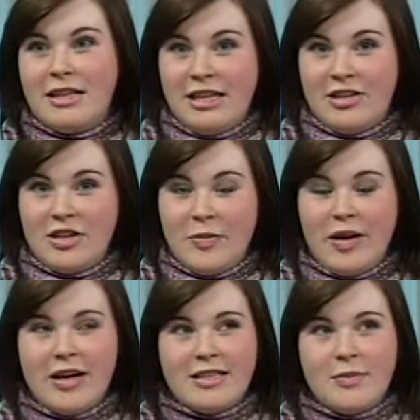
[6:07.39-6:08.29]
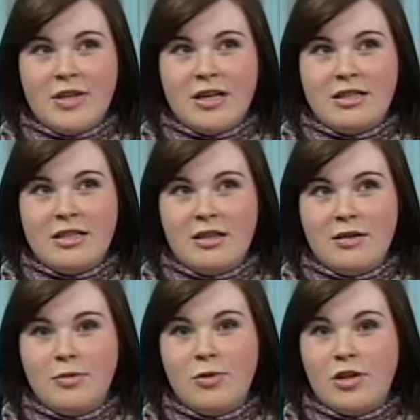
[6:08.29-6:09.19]
на некоторые показы
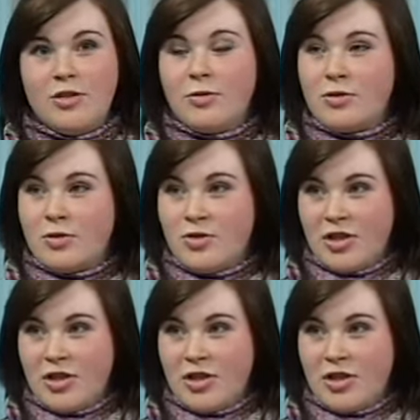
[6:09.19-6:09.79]
приходило более 200